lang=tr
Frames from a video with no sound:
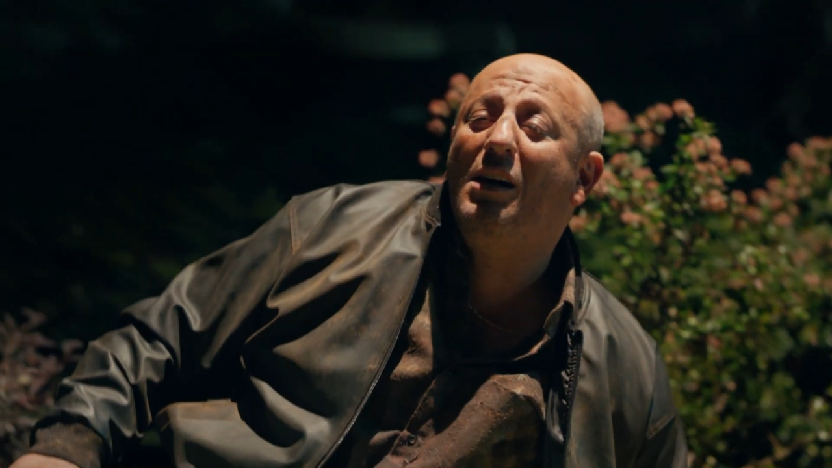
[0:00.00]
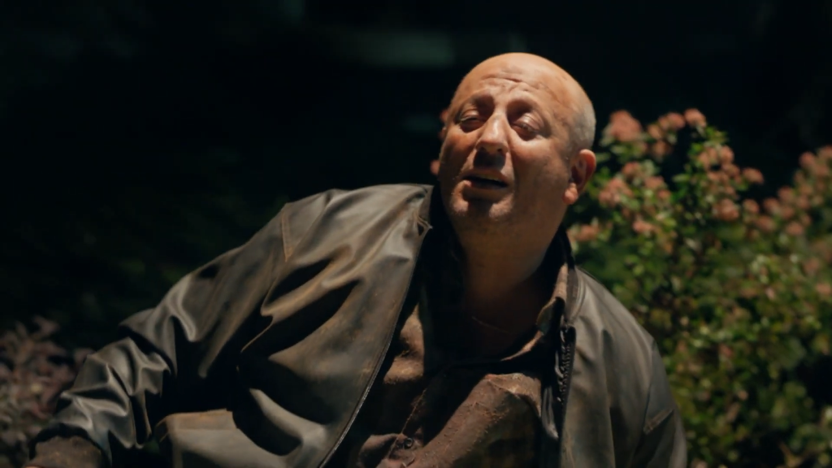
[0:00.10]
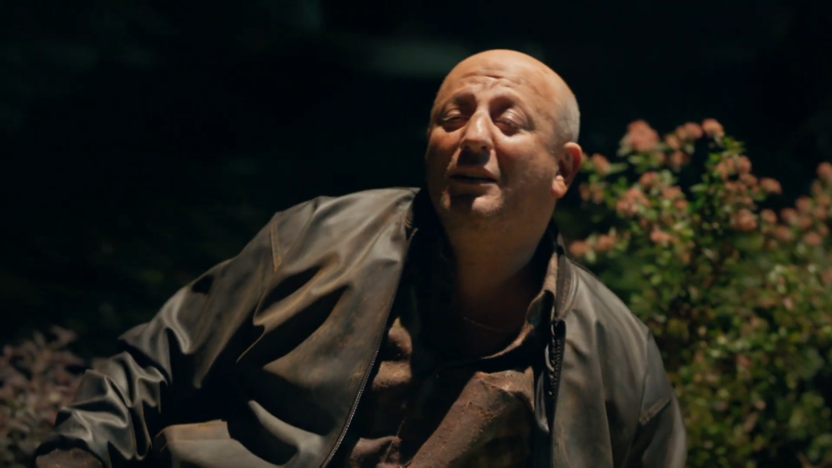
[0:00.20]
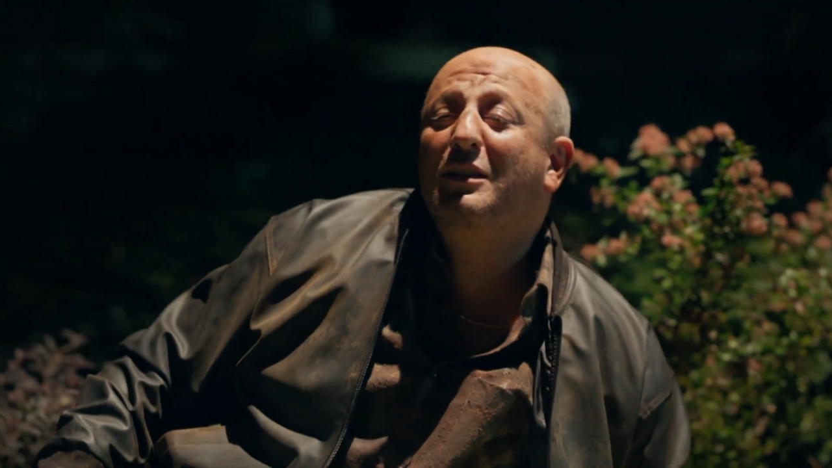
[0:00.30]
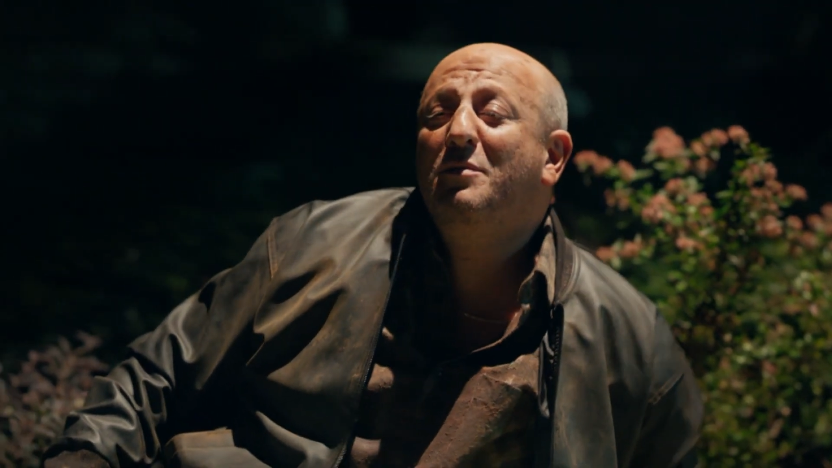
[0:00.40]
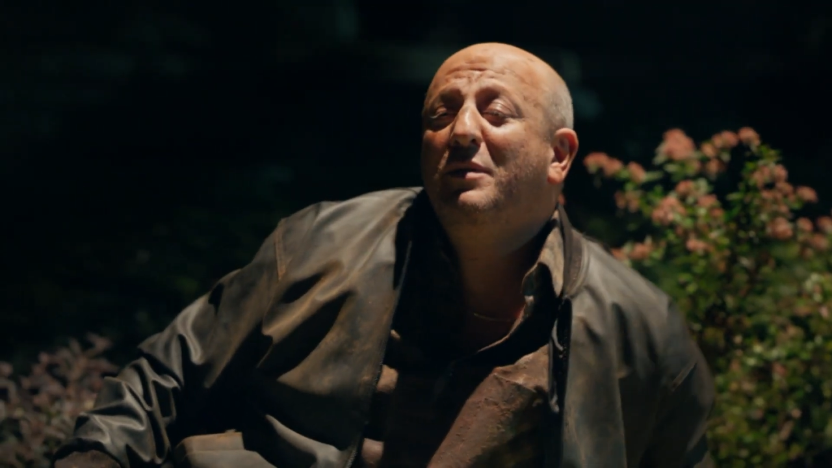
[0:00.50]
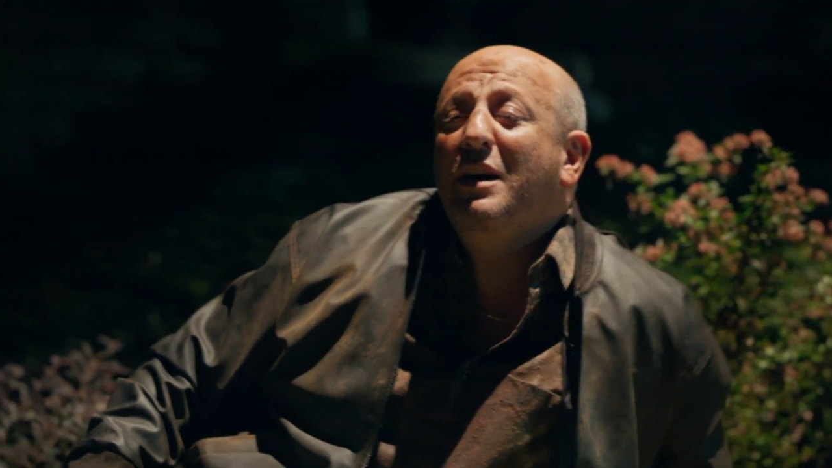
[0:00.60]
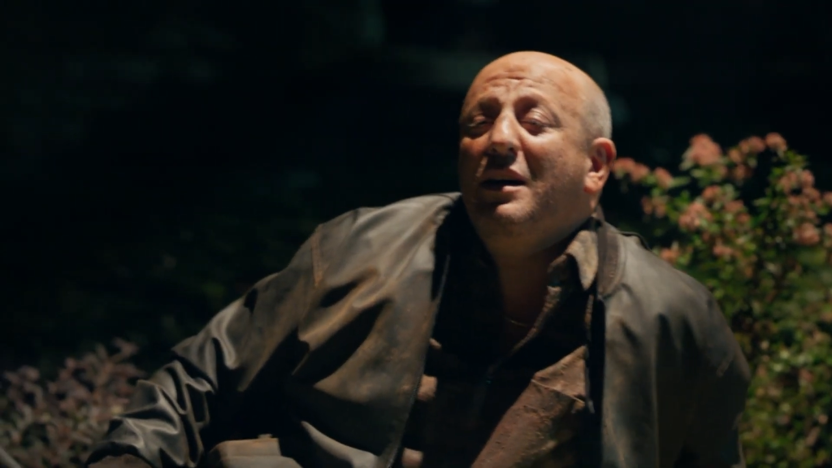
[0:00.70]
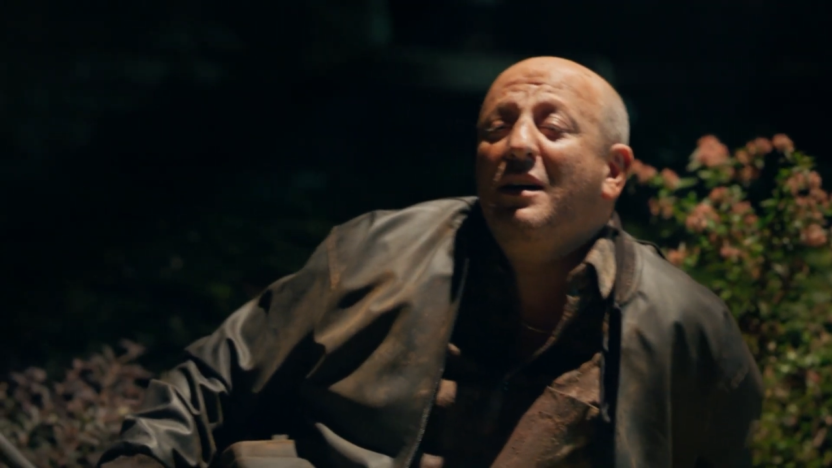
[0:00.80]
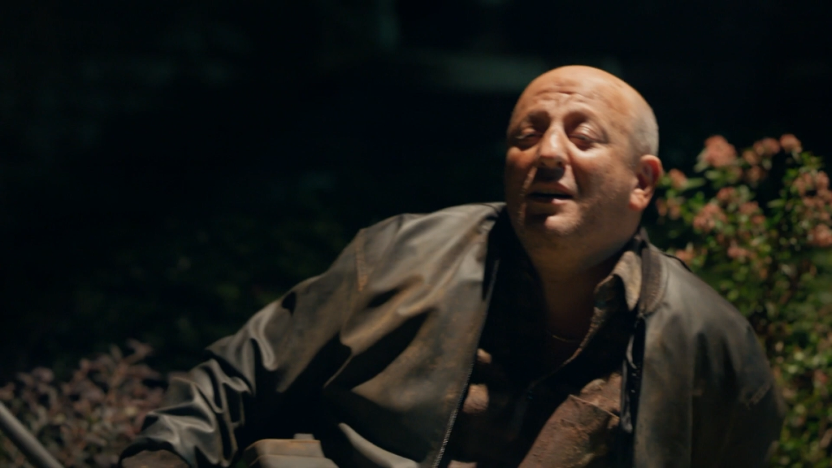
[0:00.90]

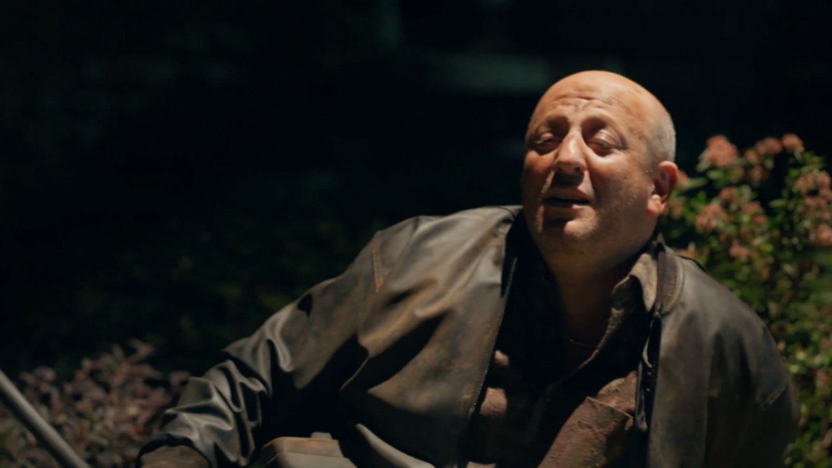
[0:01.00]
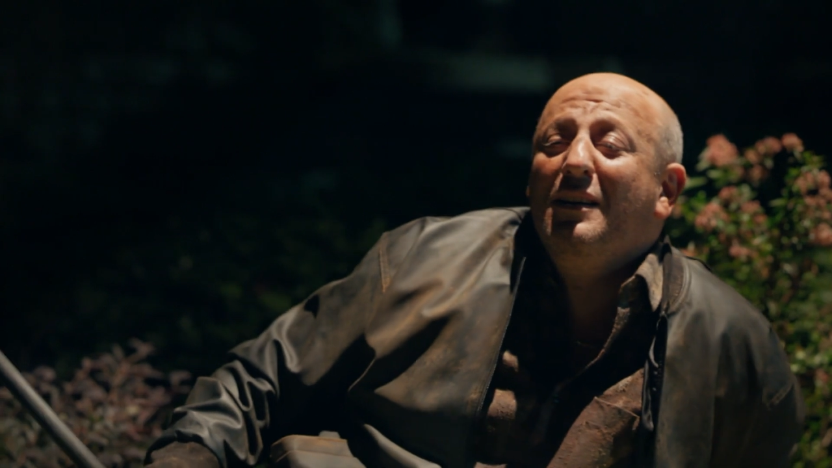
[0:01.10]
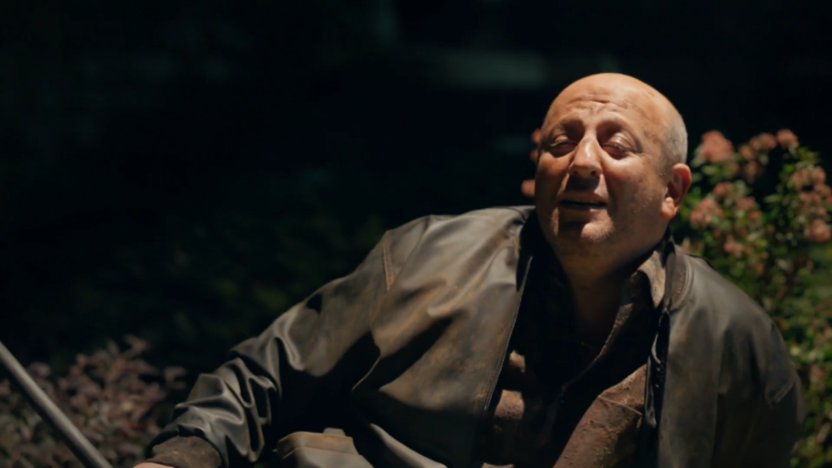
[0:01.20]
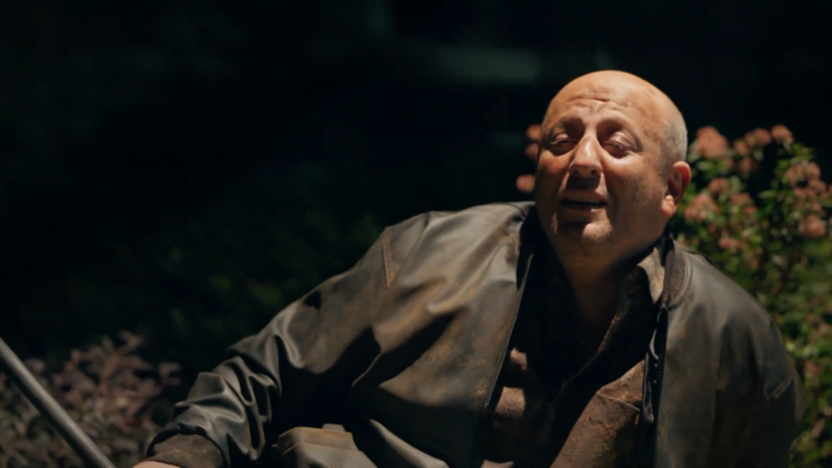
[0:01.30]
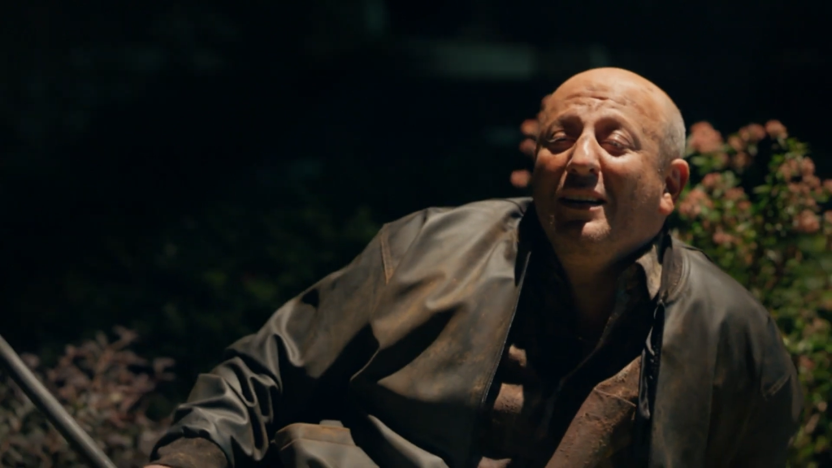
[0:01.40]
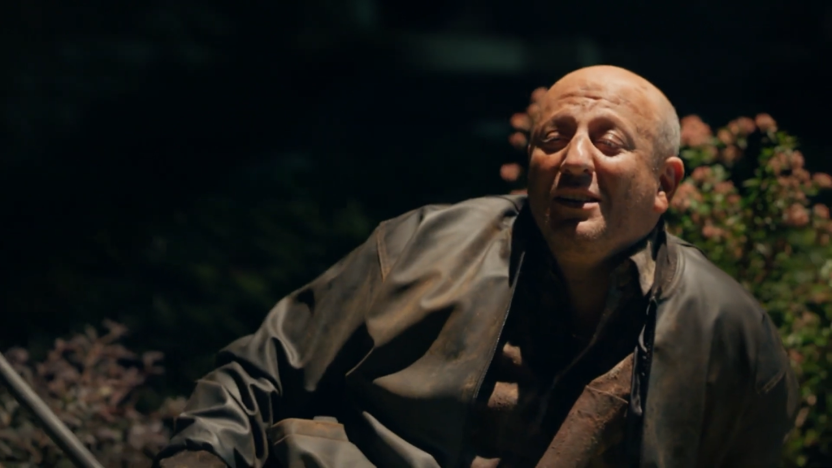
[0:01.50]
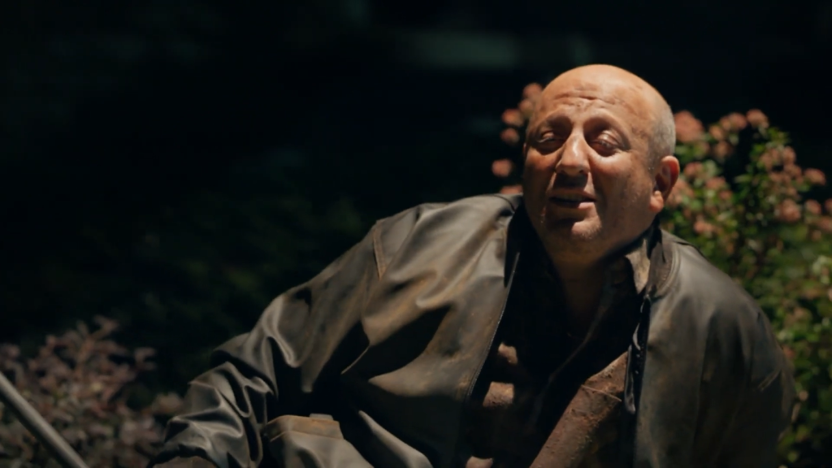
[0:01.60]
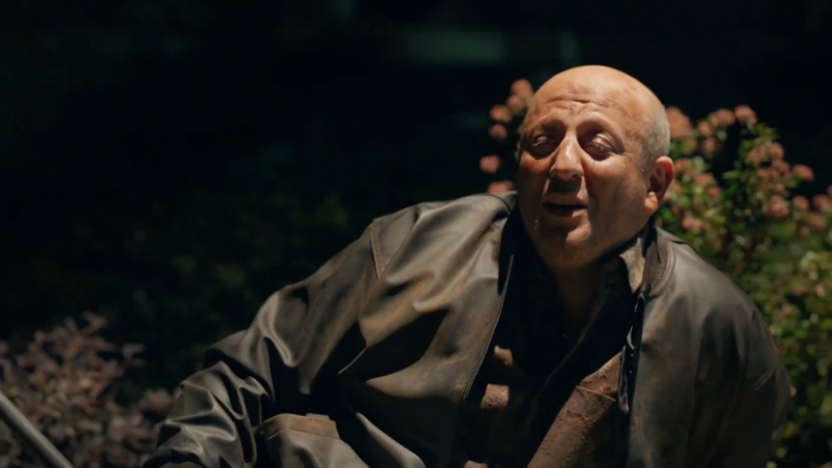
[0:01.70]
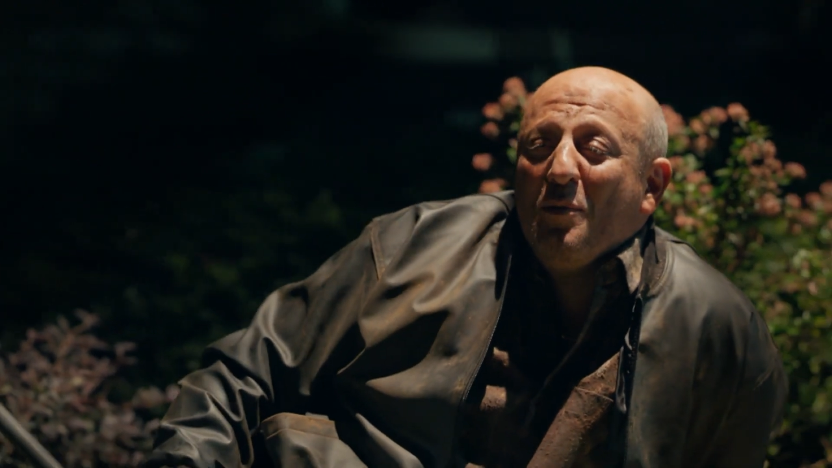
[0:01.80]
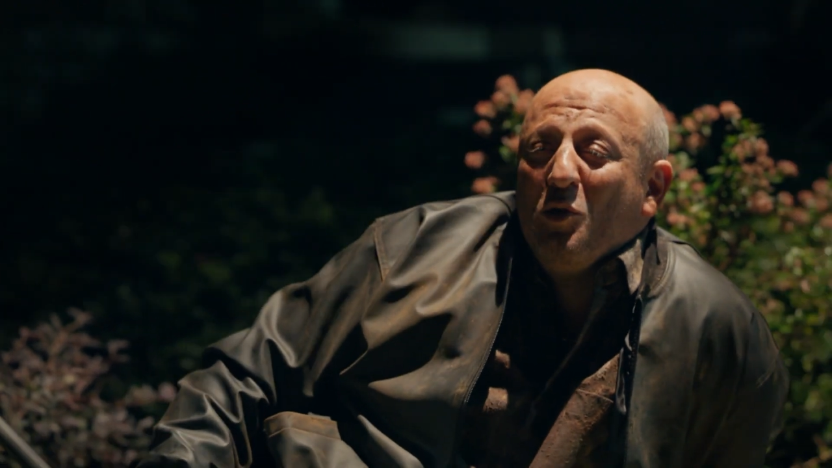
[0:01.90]
aklımda.
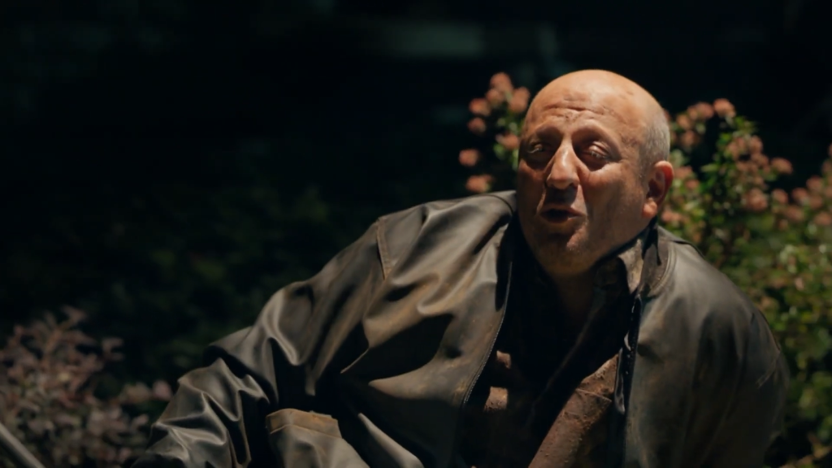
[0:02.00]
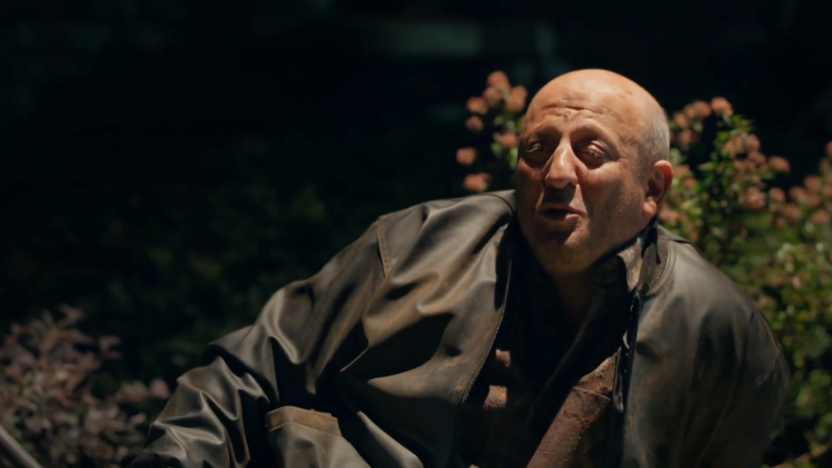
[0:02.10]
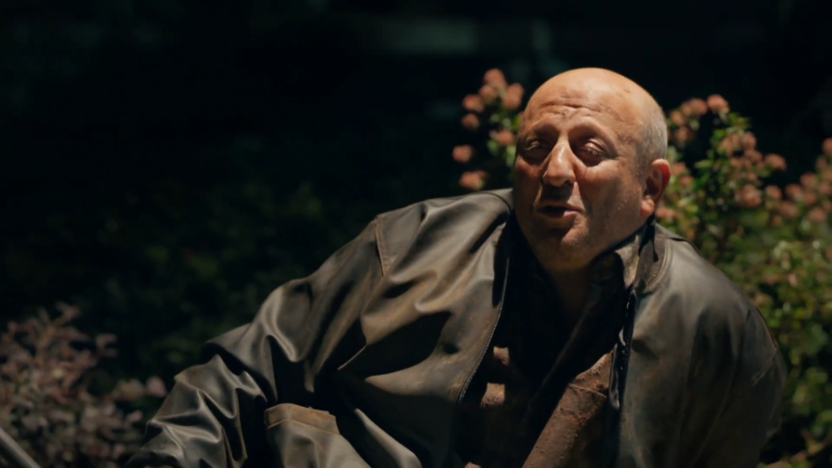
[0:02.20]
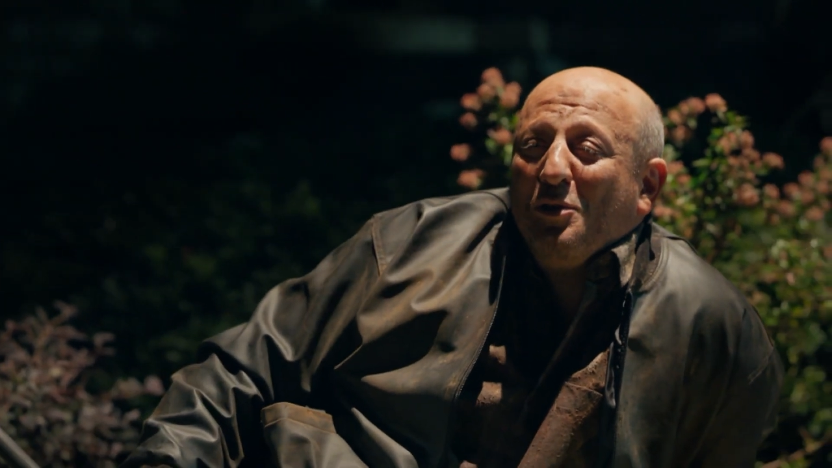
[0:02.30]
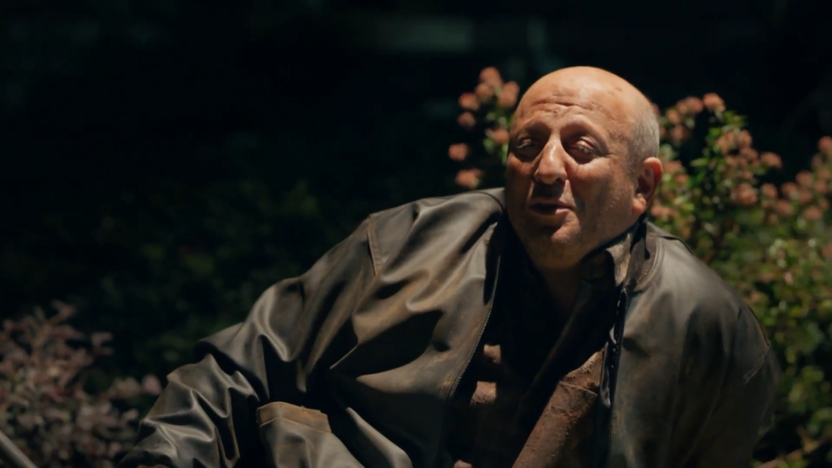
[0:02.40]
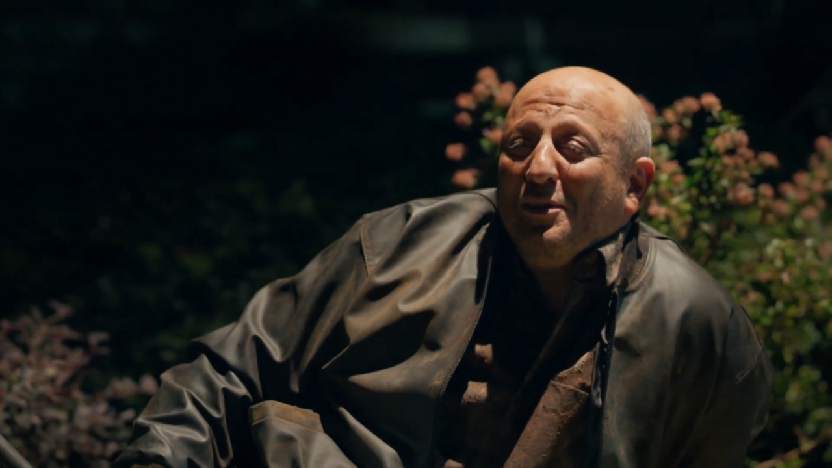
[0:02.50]
Cam göz.